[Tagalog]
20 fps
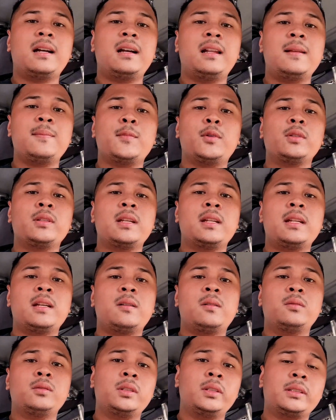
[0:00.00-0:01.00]
alam ko na na
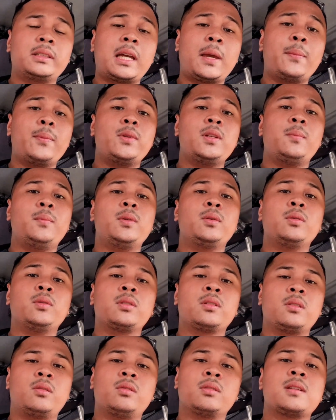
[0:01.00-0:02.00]
owner type jeep yung
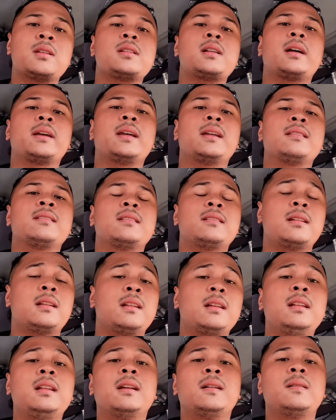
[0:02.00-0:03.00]
gusto kong sasakyan sa
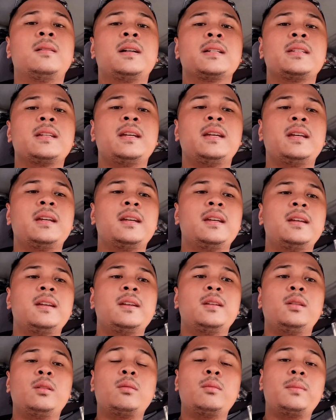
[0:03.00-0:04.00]
sarili ko kasi
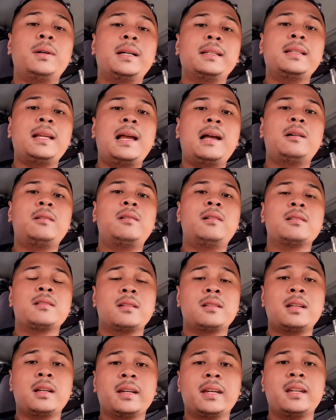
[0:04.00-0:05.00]
nung bata ako ang
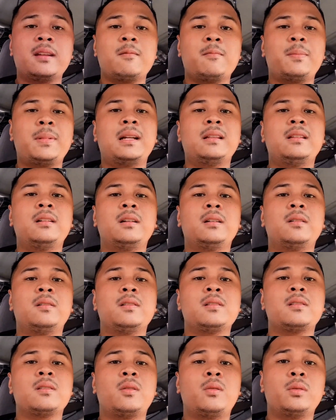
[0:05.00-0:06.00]
sasakyan ng father ko
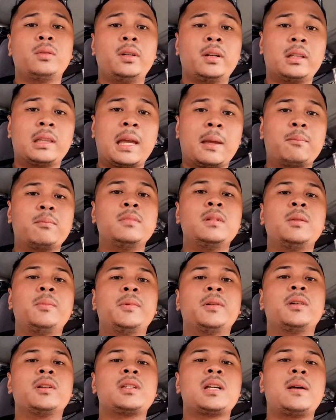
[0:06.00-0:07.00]
is owner type jeep
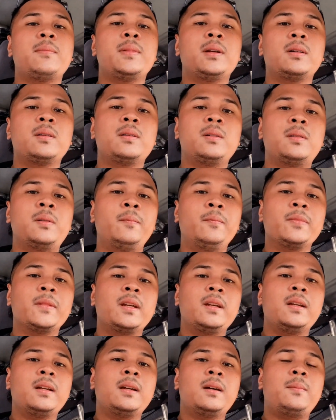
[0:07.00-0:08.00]
no sabi ko
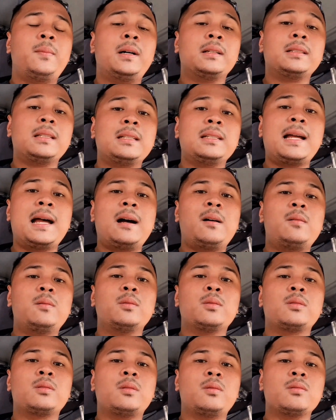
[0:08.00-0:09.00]
pagtanda ko
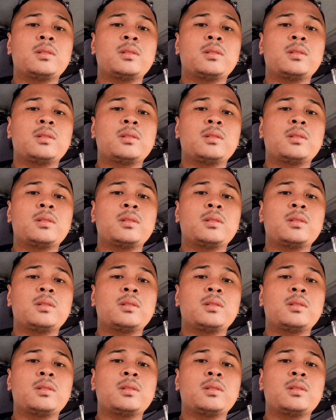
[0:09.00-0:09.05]
gusto